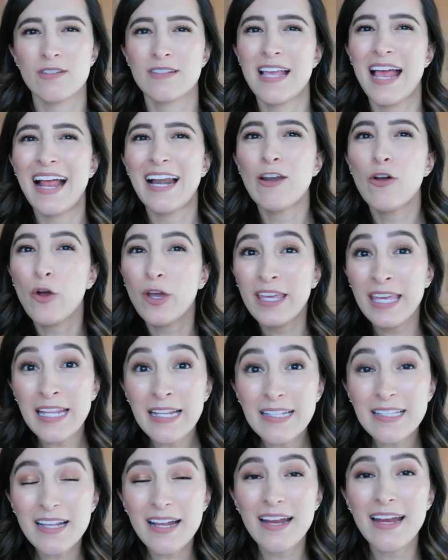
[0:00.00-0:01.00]
O sea, lo
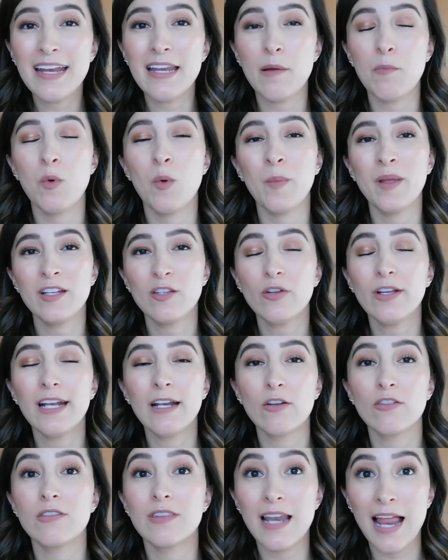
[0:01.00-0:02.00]
quita en el momento
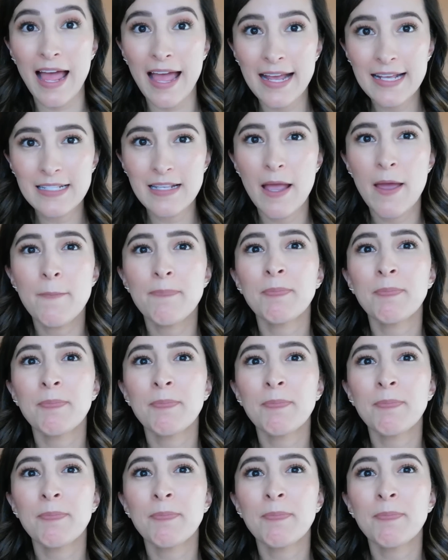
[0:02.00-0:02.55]
que lo traes,